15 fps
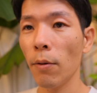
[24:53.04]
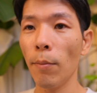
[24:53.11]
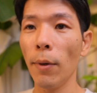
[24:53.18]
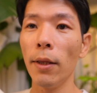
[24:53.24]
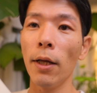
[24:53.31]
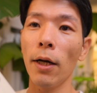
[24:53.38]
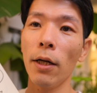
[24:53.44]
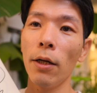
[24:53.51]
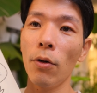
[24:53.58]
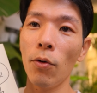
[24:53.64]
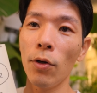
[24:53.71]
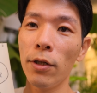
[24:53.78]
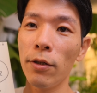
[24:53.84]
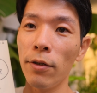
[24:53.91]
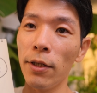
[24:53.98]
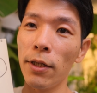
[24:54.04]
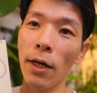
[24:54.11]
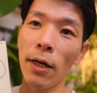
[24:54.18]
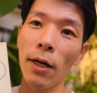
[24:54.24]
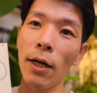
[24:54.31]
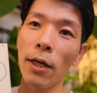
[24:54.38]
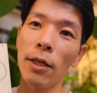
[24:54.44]
真ん中にこう、羊さ
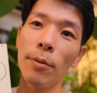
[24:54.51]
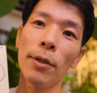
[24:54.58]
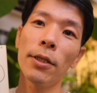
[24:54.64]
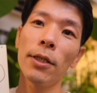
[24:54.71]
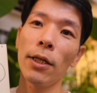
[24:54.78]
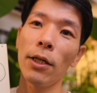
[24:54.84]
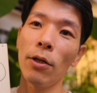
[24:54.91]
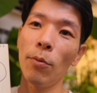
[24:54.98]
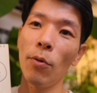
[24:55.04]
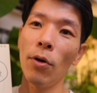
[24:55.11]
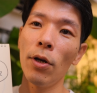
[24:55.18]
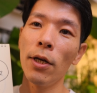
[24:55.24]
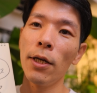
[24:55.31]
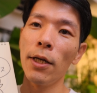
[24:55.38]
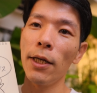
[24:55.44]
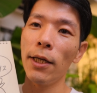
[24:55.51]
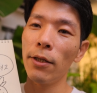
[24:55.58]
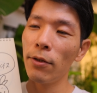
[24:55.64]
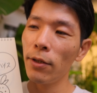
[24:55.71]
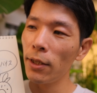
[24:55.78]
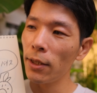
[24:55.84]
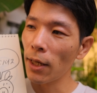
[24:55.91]
んが来ましたけども、
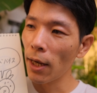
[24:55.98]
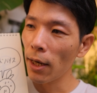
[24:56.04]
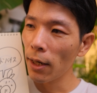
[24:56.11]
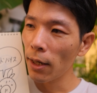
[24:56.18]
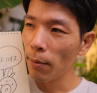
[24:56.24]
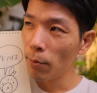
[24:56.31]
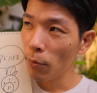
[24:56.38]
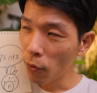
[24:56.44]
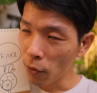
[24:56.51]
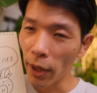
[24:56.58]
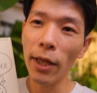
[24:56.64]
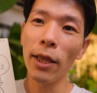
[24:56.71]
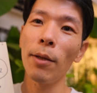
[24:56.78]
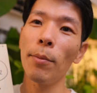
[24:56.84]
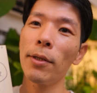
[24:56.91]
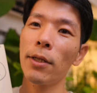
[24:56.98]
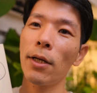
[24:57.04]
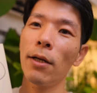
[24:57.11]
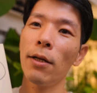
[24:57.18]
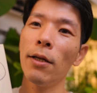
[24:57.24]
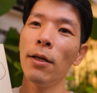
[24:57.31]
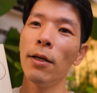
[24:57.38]
羊さんも悩んでます
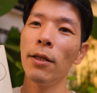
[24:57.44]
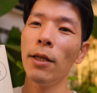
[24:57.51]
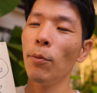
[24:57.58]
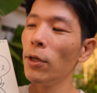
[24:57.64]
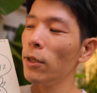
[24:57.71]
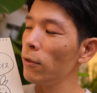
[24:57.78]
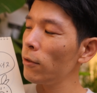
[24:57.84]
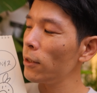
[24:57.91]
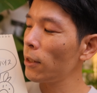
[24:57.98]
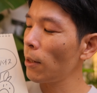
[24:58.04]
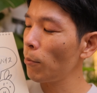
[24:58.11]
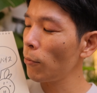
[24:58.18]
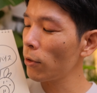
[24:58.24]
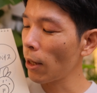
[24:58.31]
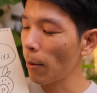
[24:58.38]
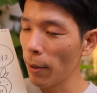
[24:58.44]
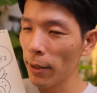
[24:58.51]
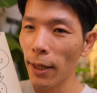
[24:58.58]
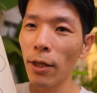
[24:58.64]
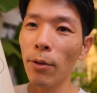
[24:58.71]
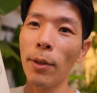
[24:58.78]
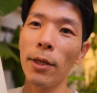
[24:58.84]
から。でも羊さんもたま
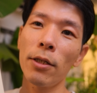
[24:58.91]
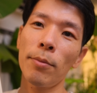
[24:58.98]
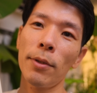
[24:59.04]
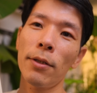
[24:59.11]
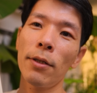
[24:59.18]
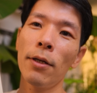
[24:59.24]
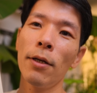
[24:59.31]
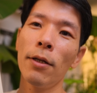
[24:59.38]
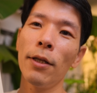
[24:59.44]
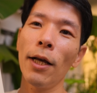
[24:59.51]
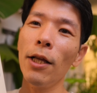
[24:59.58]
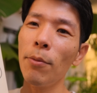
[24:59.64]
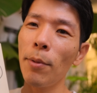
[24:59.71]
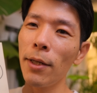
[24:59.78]
にアドバイスします。で、アド